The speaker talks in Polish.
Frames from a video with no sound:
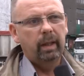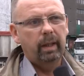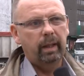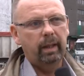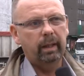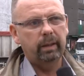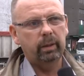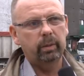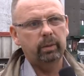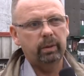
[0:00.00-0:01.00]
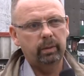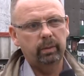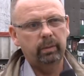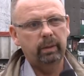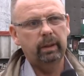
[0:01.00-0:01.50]
e, tą,
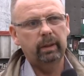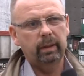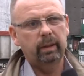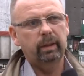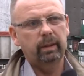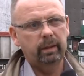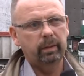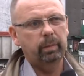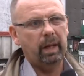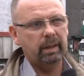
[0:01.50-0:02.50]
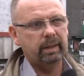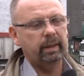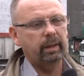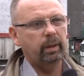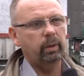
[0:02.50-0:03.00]
tą e, pracę
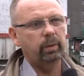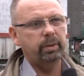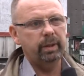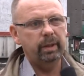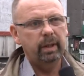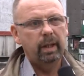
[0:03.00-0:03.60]
tych ludzi.